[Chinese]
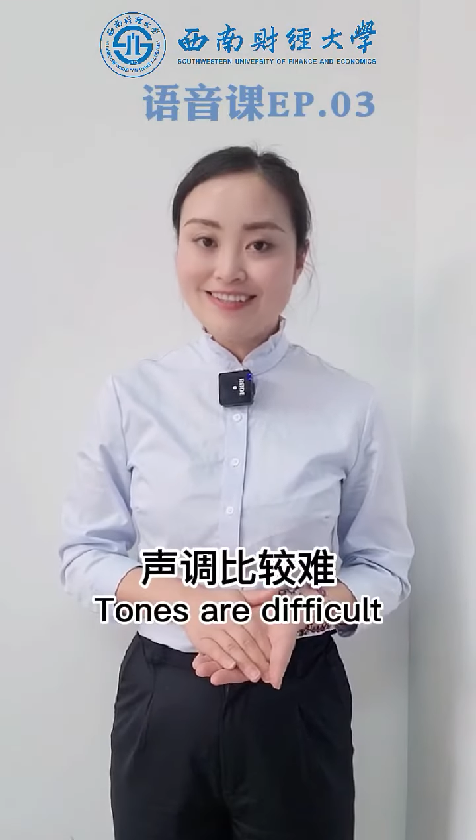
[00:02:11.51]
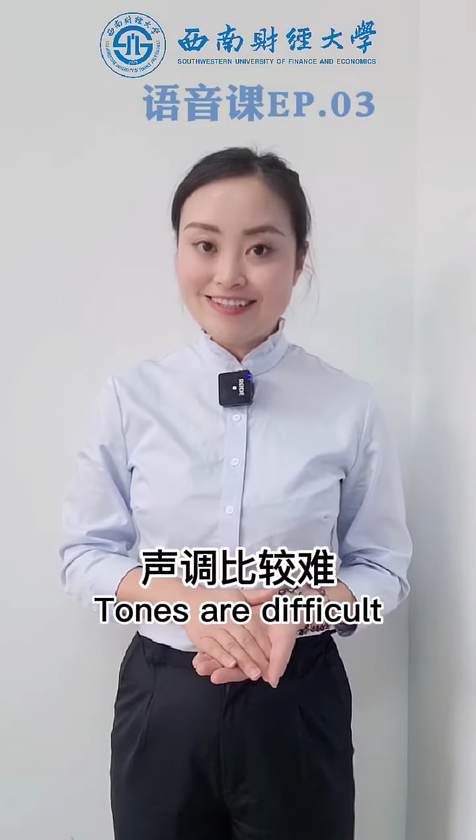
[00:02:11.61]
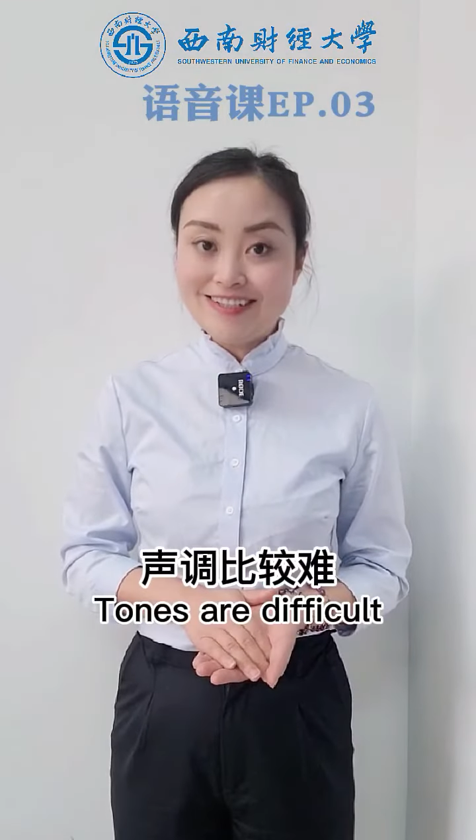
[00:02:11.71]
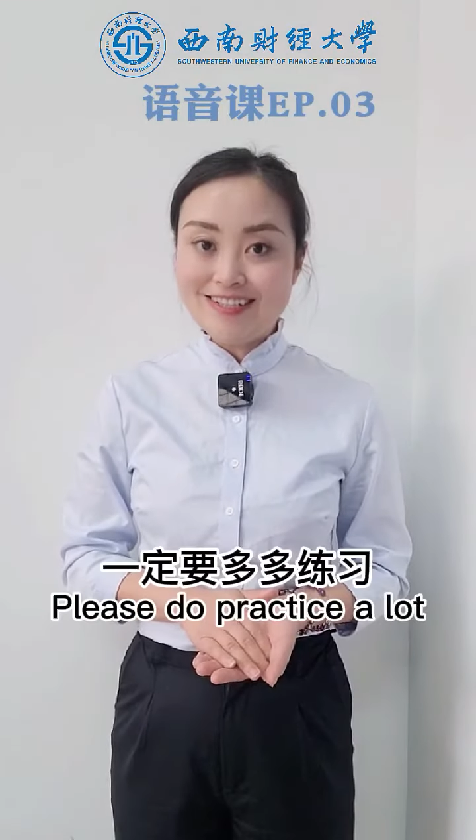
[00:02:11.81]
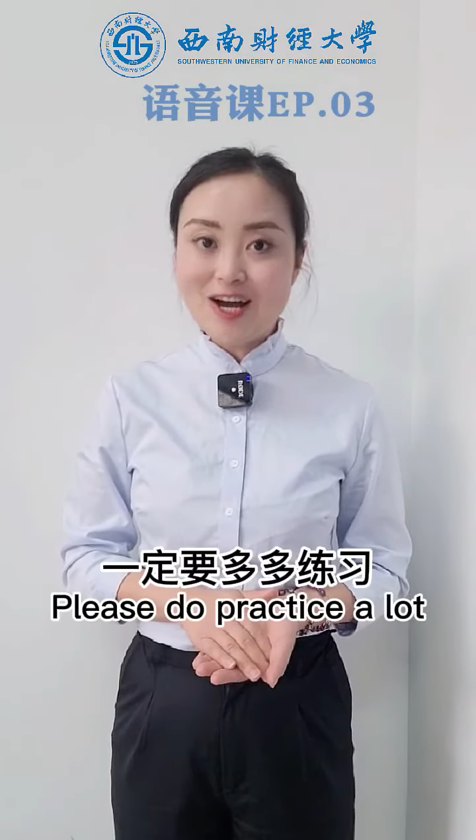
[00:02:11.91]

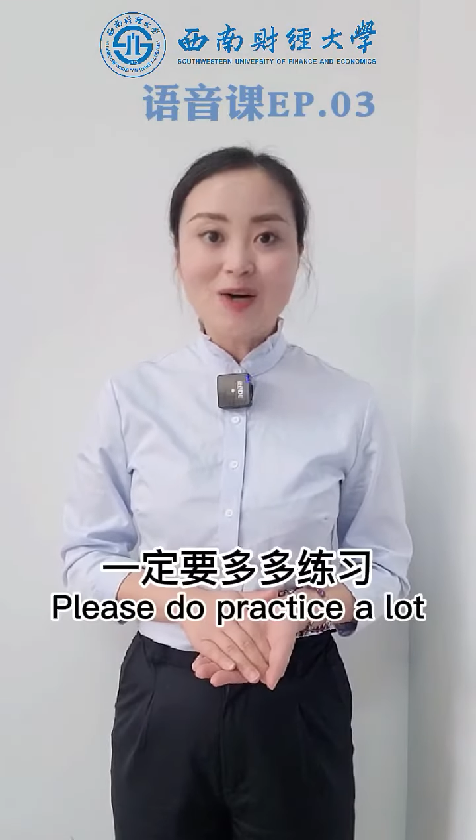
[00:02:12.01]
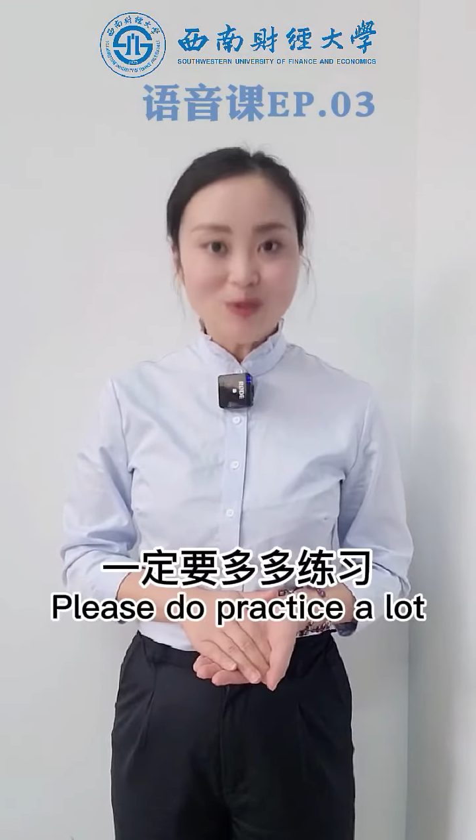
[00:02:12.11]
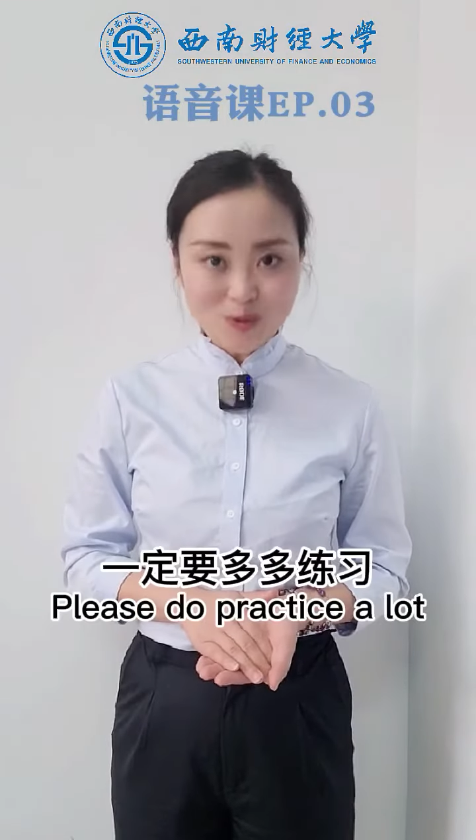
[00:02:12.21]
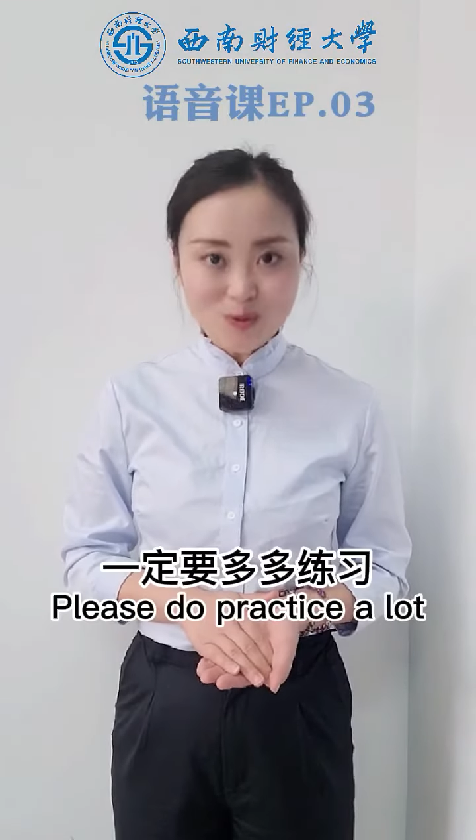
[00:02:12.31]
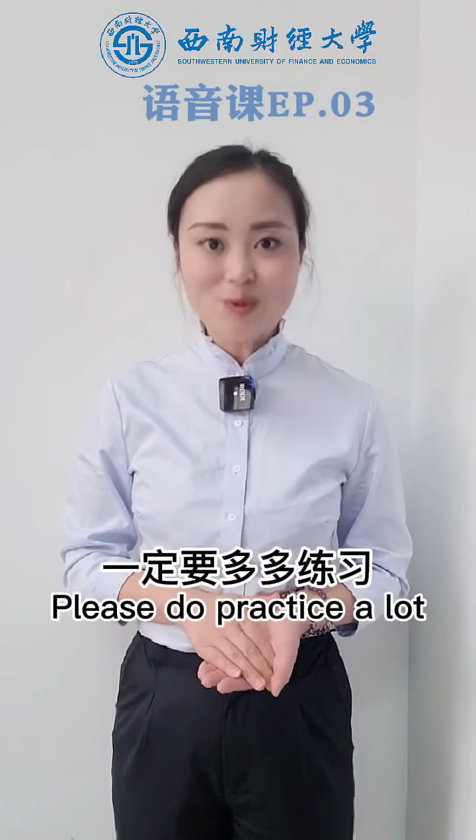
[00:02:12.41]
一定要
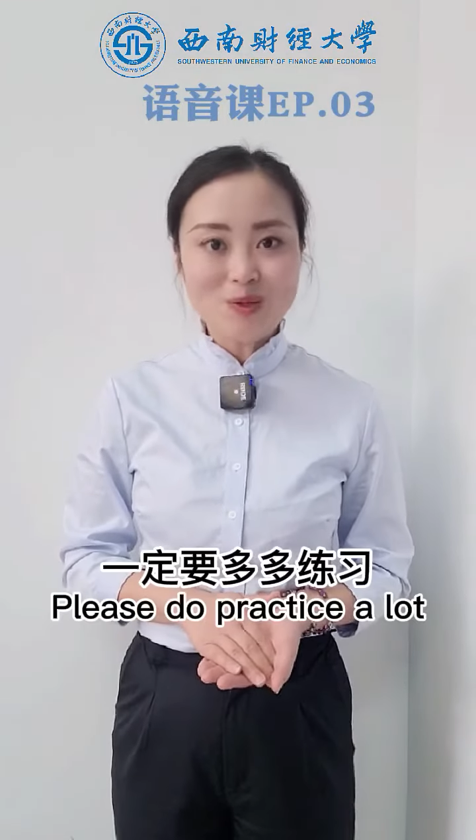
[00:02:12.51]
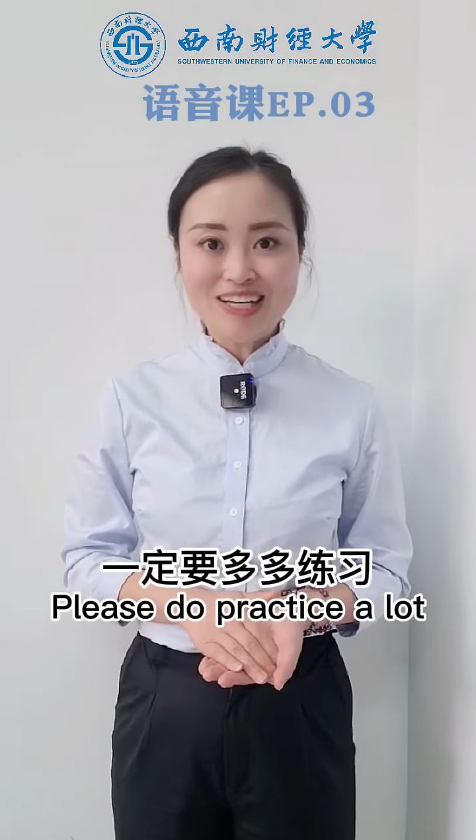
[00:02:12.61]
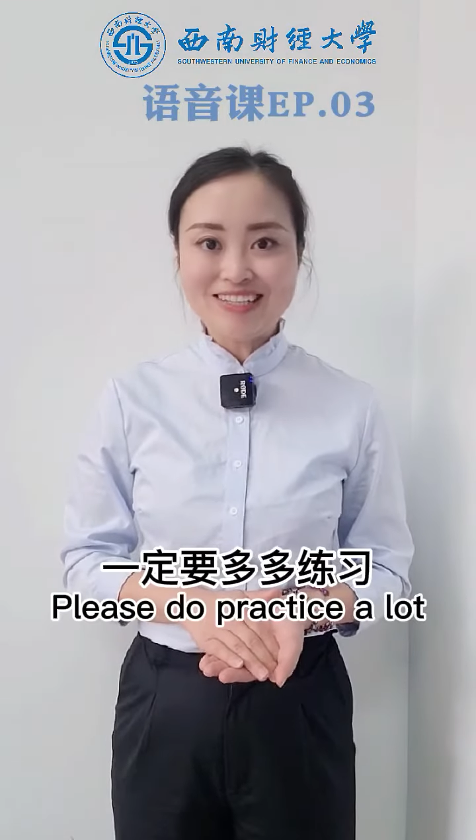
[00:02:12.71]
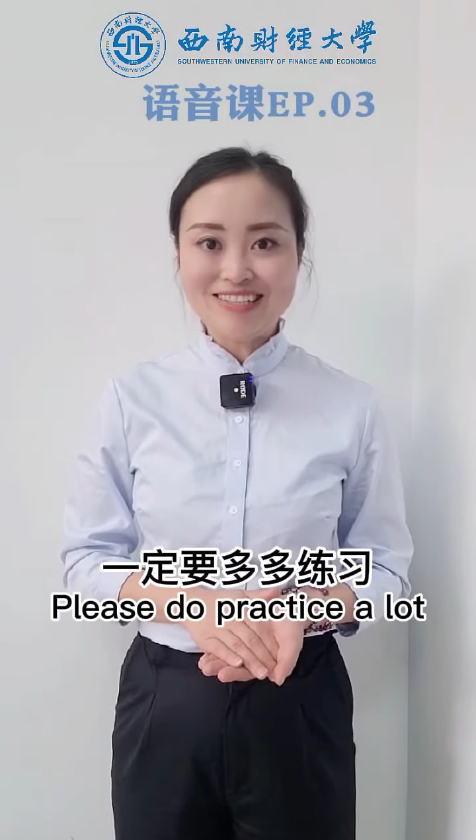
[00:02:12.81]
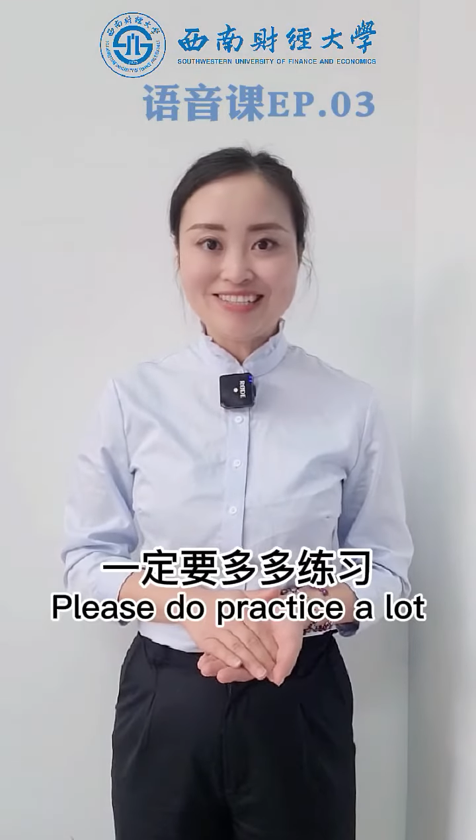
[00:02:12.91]
多多
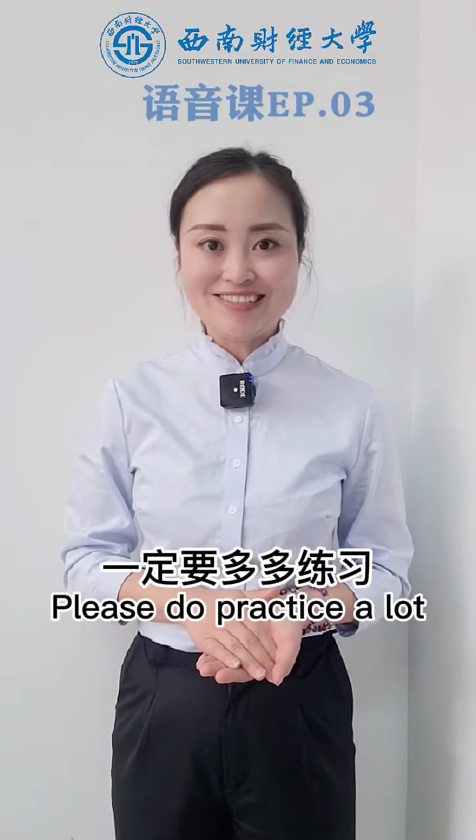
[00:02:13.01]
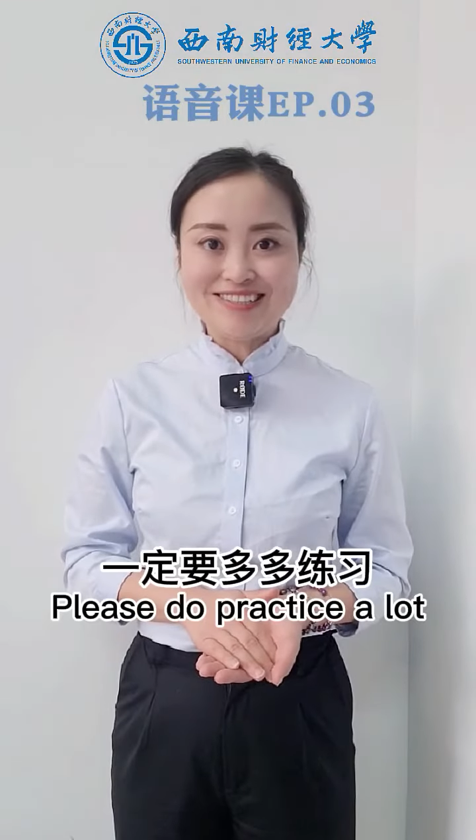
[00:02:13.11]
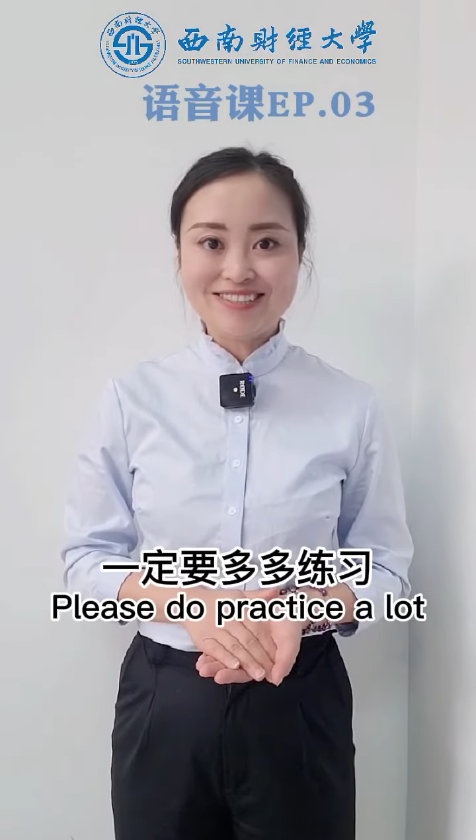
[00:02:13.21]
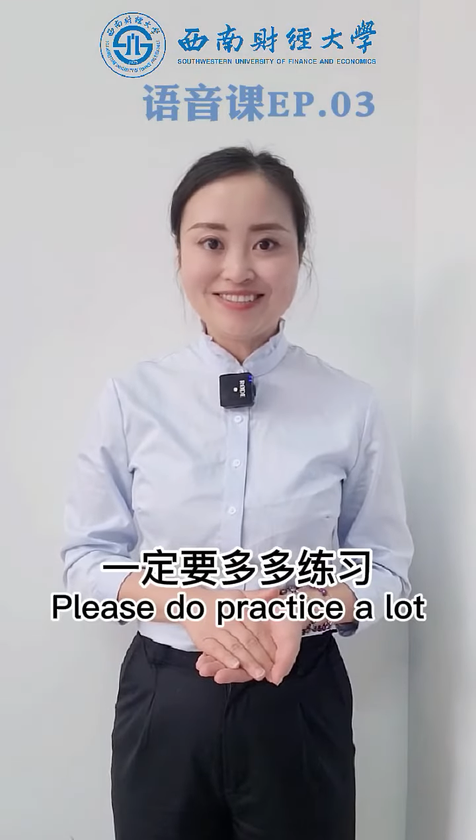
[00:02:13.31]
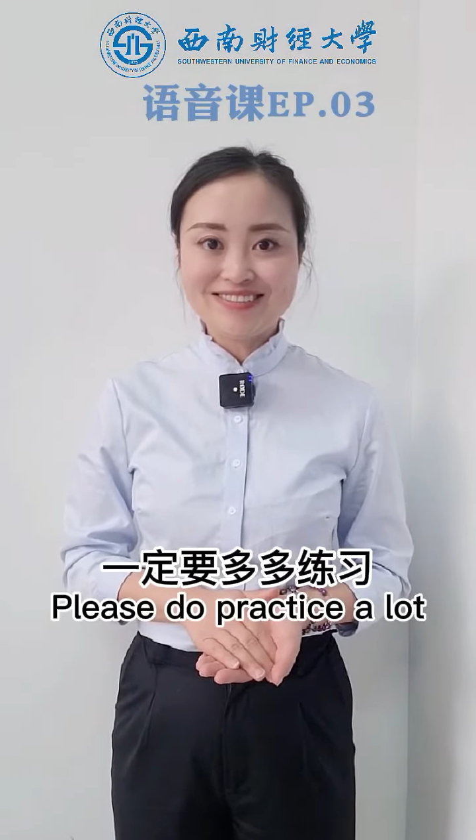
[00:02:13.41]
练习。